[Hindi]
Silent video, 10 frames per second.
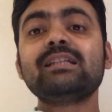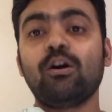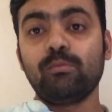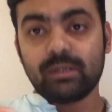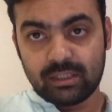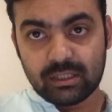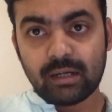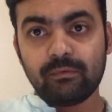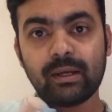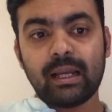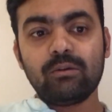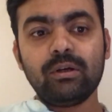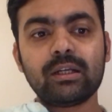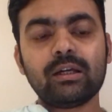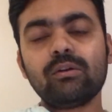इज़ हाउ मच आप
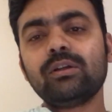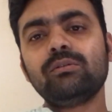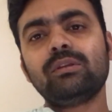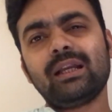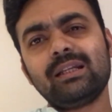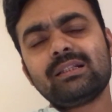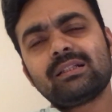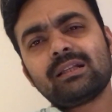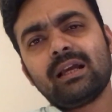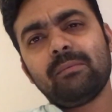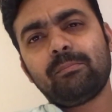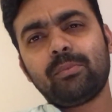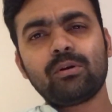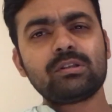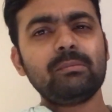कैलकुलेट करोगे तो दैट इज़
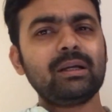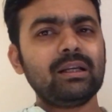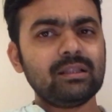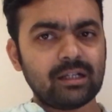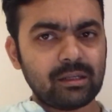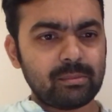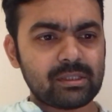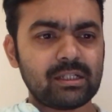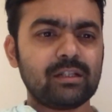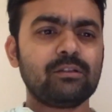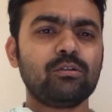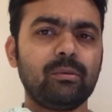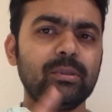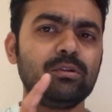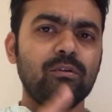अप्रॉक्सीमेटली थर्टी परसेंट तो
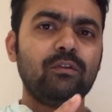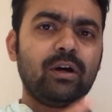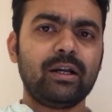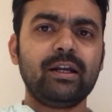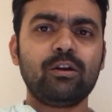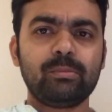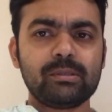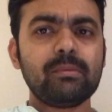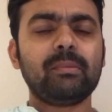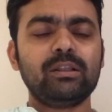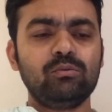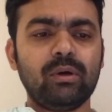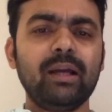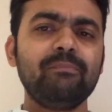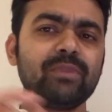अभी तो वो हंड्रेड रुपीज़ पर बंद
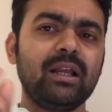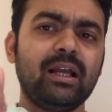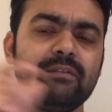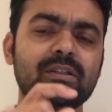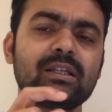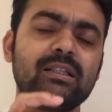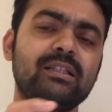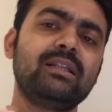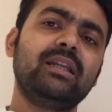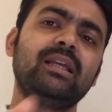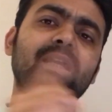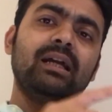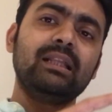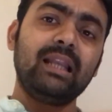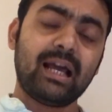हुआ है आई वॉज कंसिडरिंग
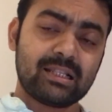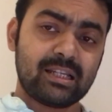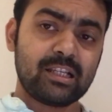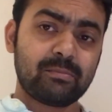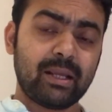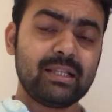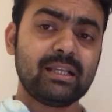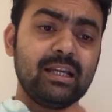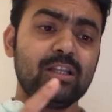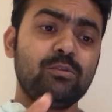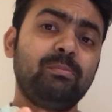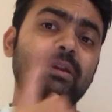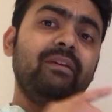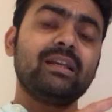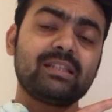द लास्ट डेज प्राइस जो
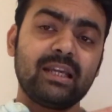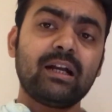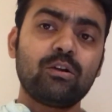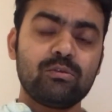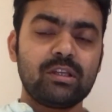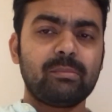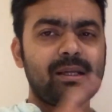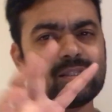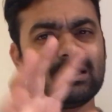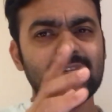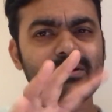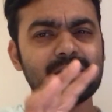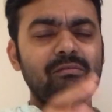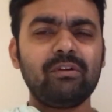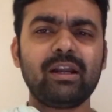प्रीवियस डे का क्लोजिंग प्राइस था दैट वॉज
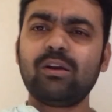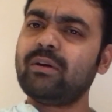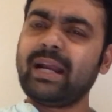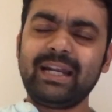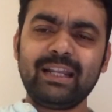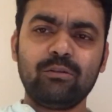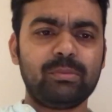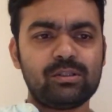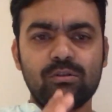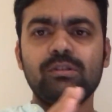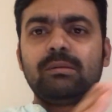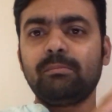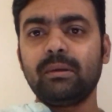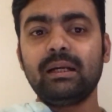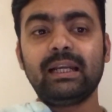समवेयर अराउंड नाइन्टी रुपीज़ तो जब
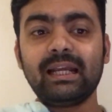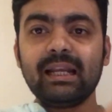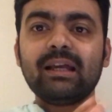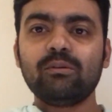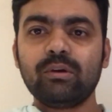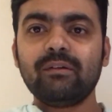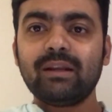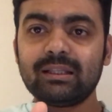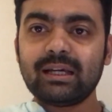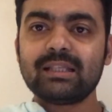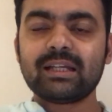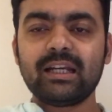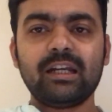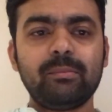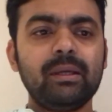डिक्लेयर होने वाला था आज के
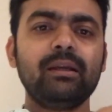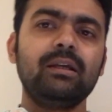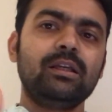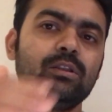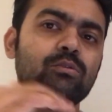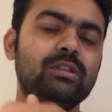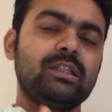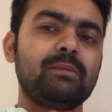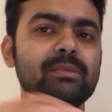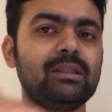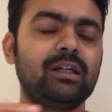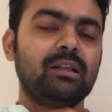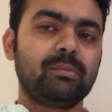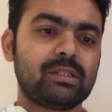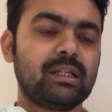डेट पे तो उस हिसाब से थर्टी
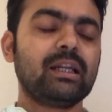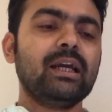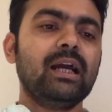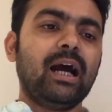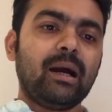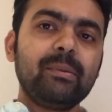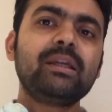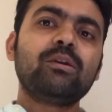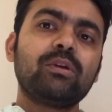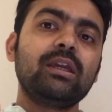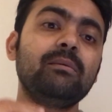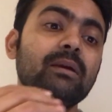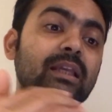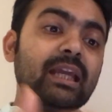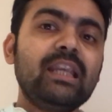परसेंट अभी क्योंकि
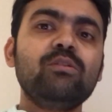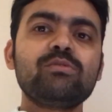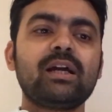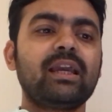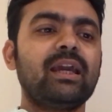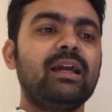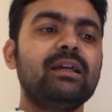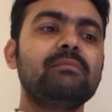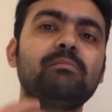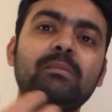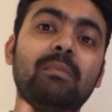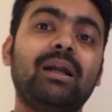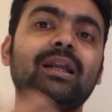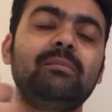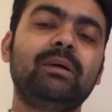ये न्यूज़ आ गया है
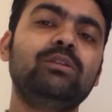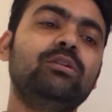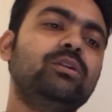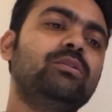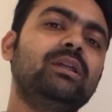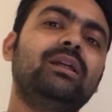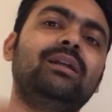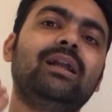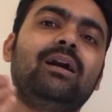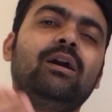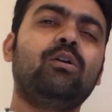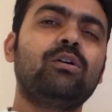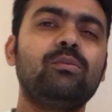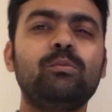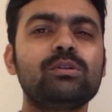मार्केट बंद होते होते
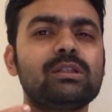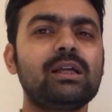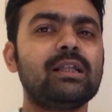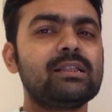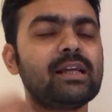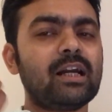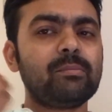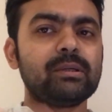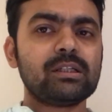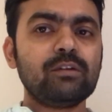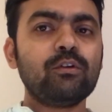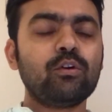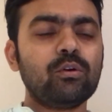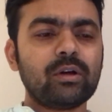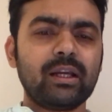ऑलमोस्ट uh, सात से आठ परसेंट वो
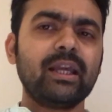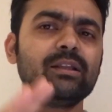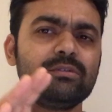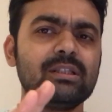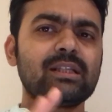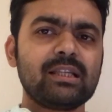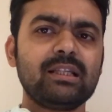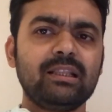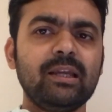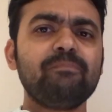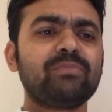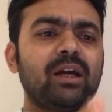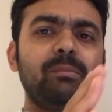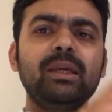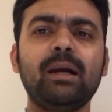ग्रो कर गया तो जिसके चलते
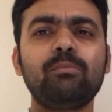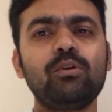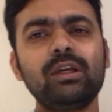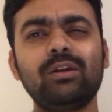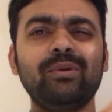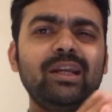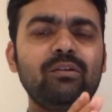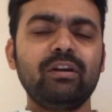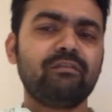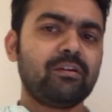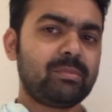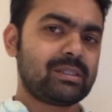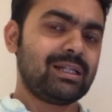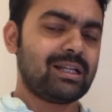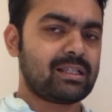अभी आपको ये ट्वेंटी ट्वेंटी फाइव
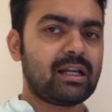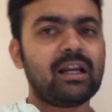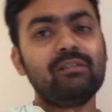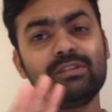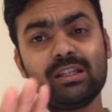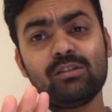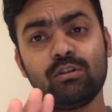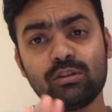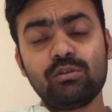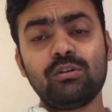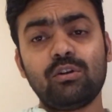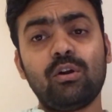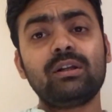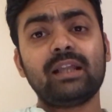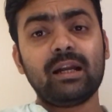परसेंट नज़र आ रहा है विच इज़ ऑल्सो
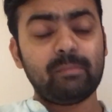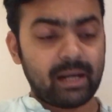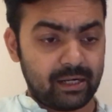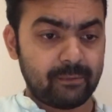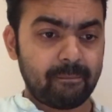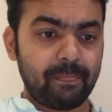नॉट दैट बैड